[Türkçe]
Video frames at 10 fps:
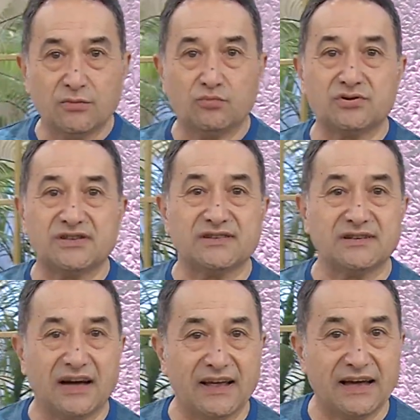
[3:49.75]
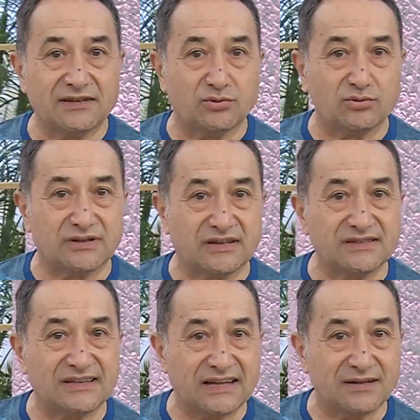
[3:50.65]
Bu sizin hayati
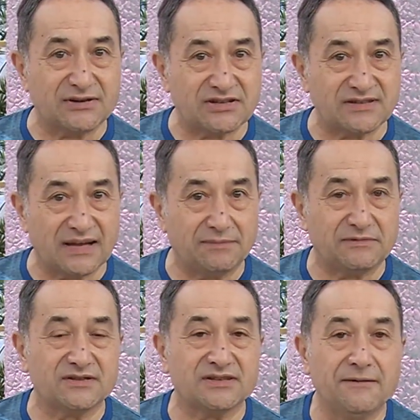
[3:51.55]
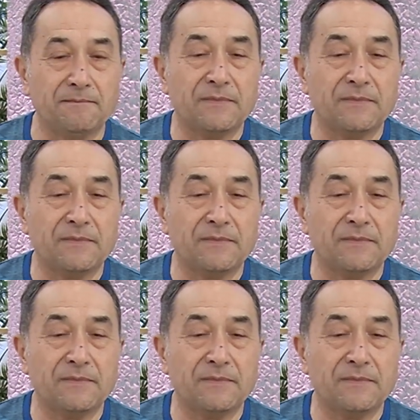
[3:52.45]
kurtarınız. Kendi başınıza yaptığınızda